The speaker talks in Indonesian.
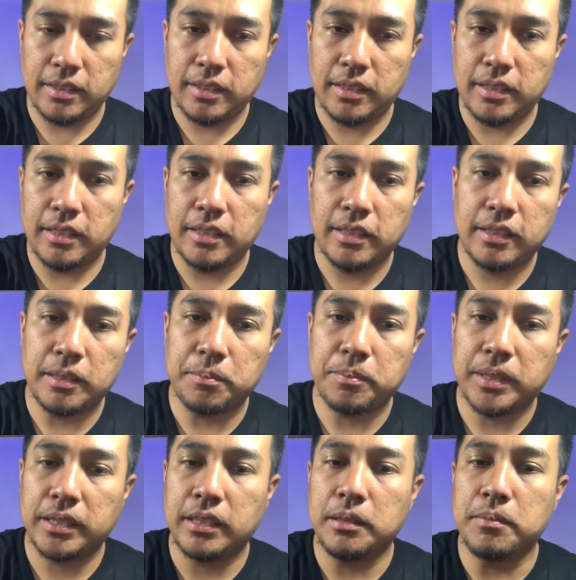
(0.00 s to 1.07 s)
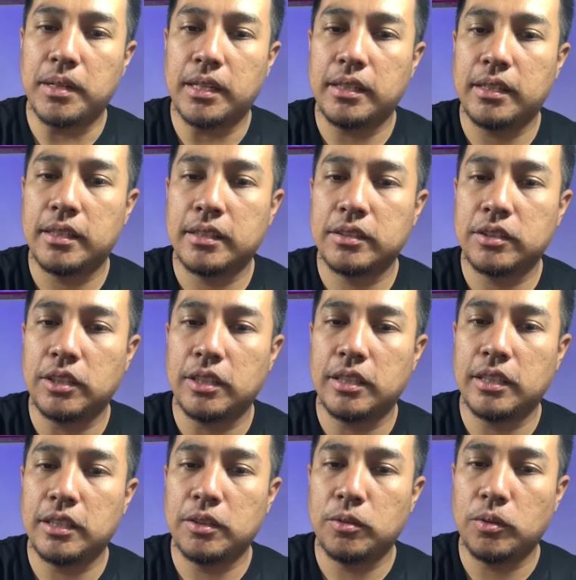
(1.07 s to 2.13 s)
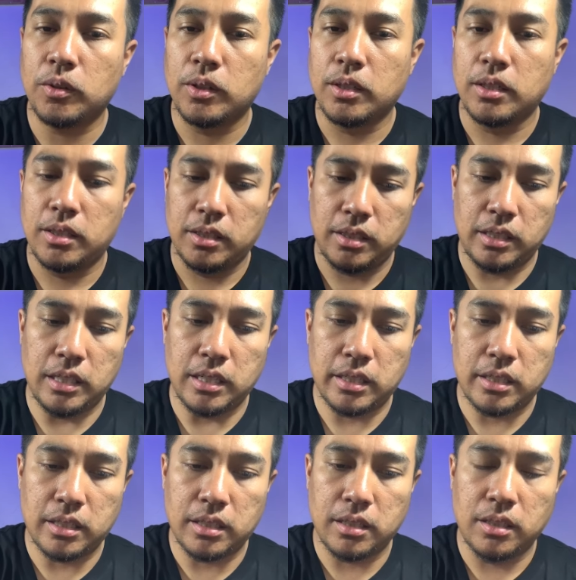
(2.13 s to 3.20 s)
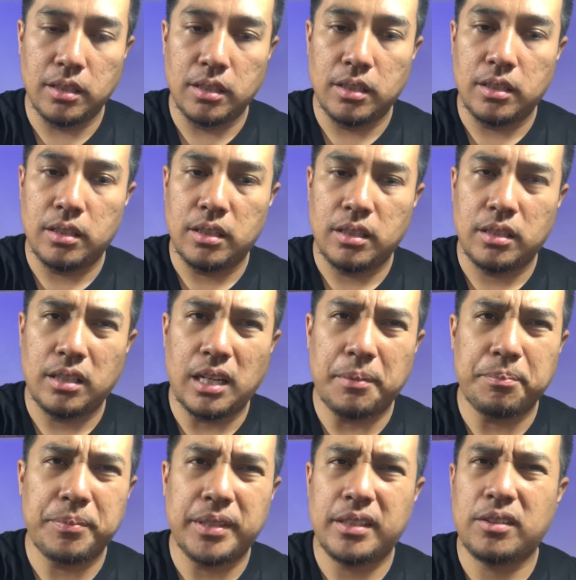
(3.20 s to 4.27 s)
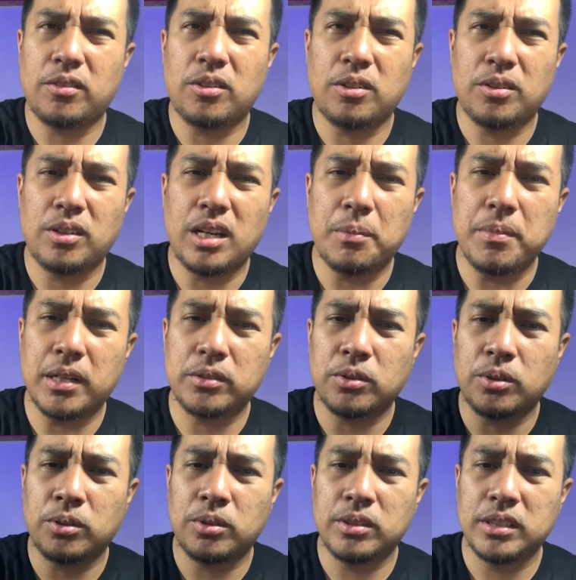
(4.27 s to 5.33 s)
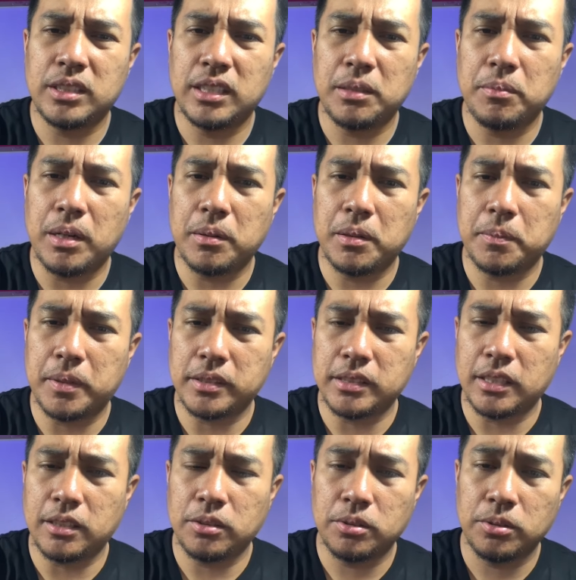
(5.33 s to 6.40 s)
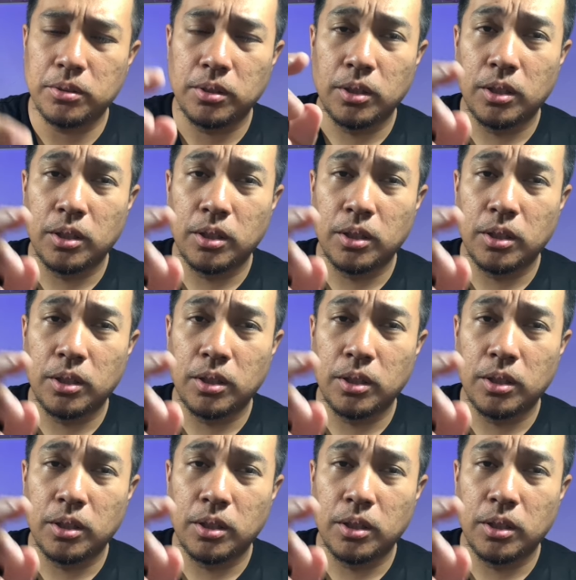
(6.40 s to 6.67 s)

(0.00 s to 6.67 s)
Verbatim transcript: Ini tempat di mana sih? Ini ya hampir kalau abang tonton sih kayak berapa persen itu